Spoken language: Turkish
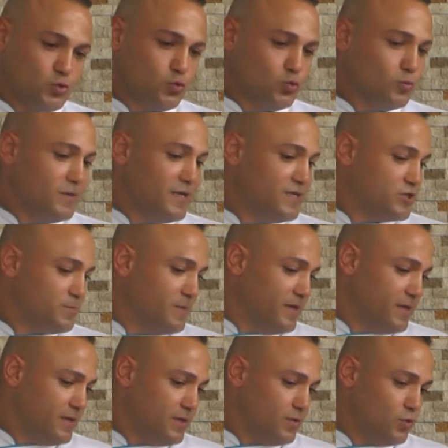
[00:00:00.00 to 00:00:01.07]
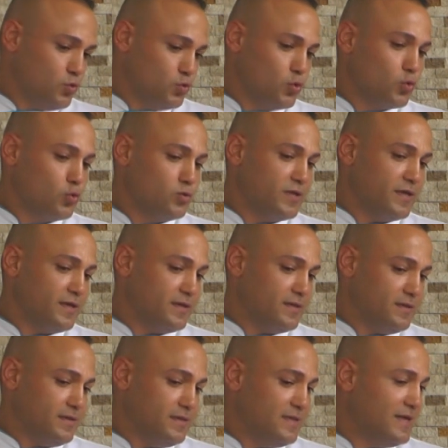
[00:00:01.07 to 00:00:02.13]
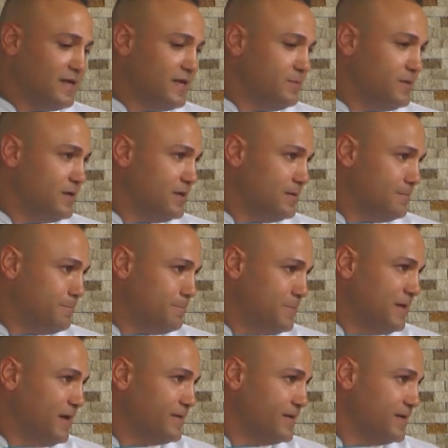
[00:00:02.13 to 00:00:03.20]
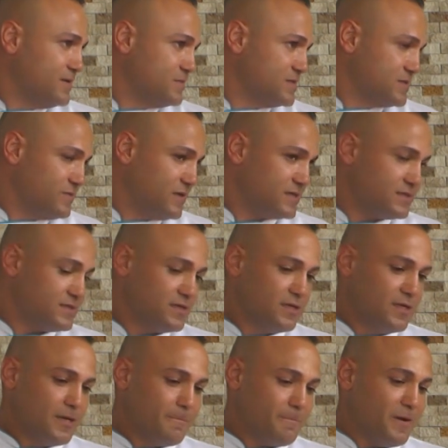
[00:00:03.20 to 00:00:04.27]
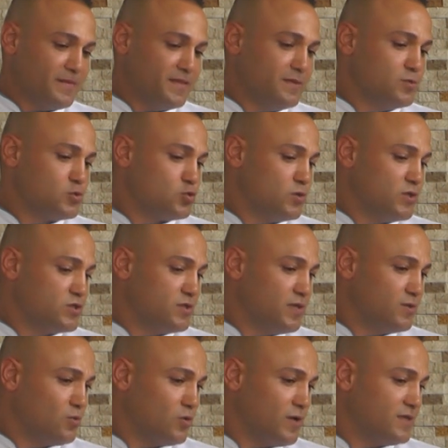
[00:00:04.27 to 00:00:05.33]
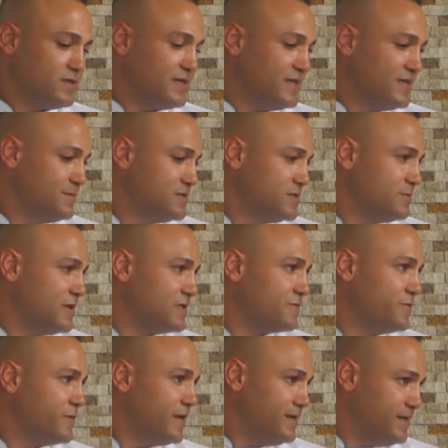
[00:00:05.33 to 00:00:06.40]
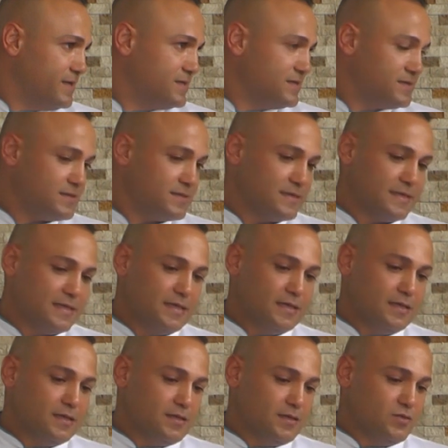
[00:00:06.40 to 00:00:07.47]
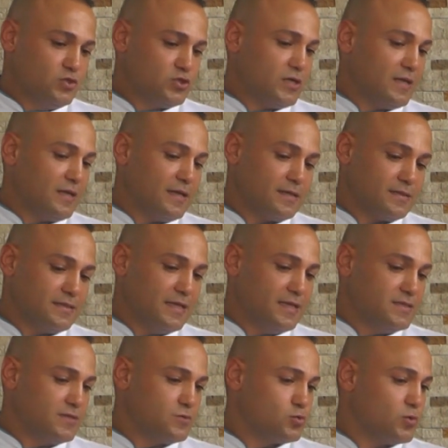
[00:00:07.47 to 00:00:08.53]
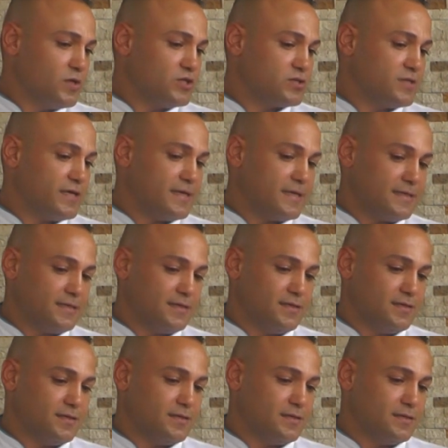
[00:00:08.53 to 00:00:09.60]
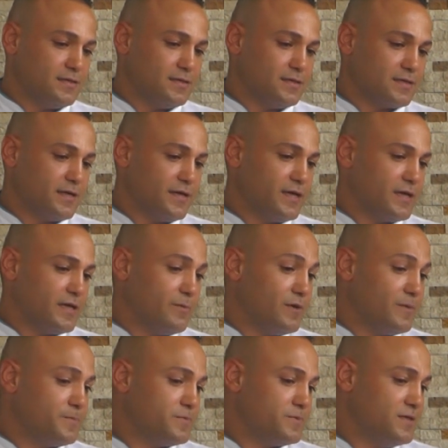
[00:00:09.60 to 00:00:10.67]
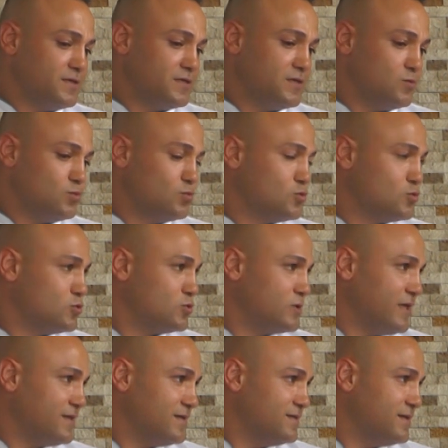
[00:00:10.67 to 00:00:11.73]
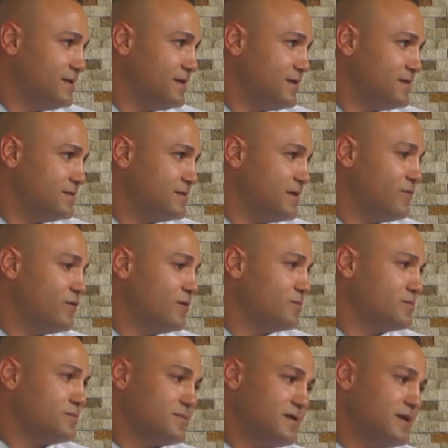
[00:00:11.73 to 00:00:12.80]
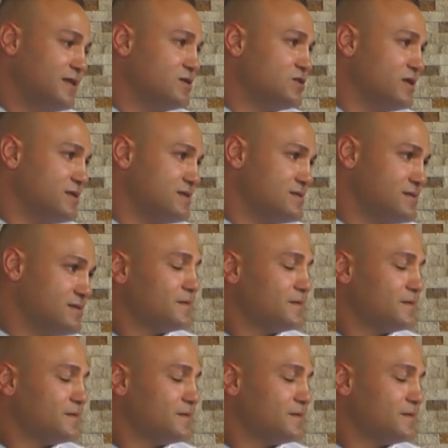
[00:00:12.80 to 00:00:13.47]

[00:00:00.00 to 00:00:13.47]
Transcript: Şubeleşme yönünde ilerleme planlarımız var. Pandemi sürecinden dolayı kendimizi biraz frenledik. İnşallah gelecek süreçte e, kaya kebap 2-3 şeklinde devam edeceğiz.